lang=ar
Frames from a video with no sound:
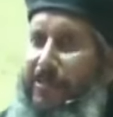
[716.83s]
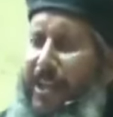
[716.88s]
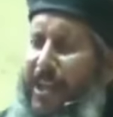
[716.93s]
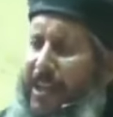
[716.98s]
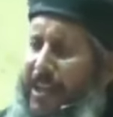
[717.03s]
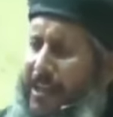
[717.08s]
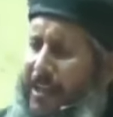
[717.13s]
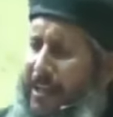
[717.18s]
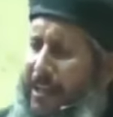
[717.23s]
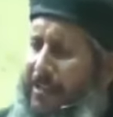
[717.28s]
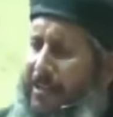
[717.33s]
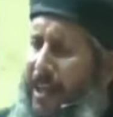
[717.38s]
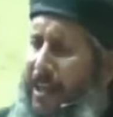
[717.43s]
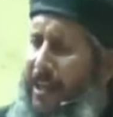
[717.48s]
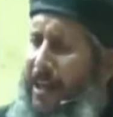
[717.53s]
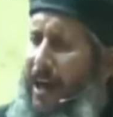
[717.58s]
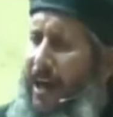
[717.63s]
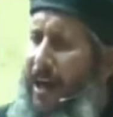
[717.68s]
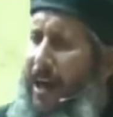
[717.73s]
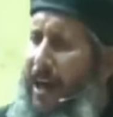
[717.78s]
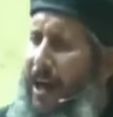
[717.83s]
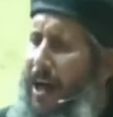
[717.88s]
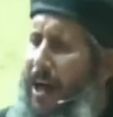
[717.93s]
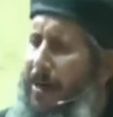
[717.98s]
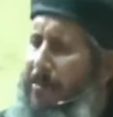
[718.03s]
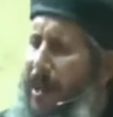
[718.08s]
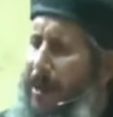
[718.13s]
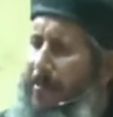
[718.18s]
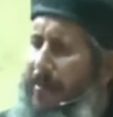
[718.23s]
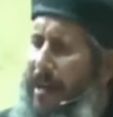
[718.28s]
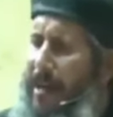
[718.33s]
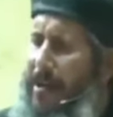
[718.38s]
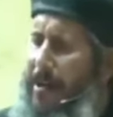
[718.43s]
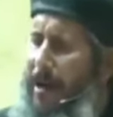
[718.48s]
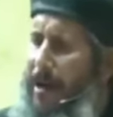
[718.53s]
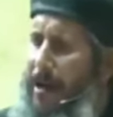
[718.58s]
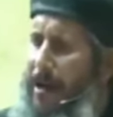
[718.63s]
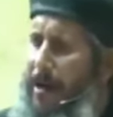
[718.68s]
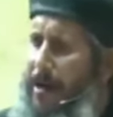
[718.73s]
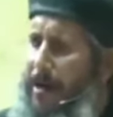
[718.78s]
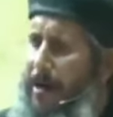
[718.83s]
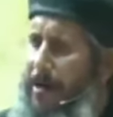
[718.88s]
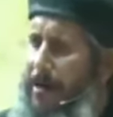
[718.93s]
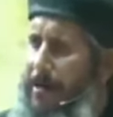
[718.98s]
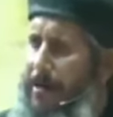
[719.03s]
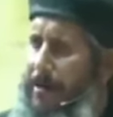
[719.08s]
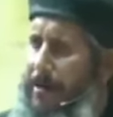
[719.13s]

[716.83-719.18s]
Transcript: جايين نتراءى امام الله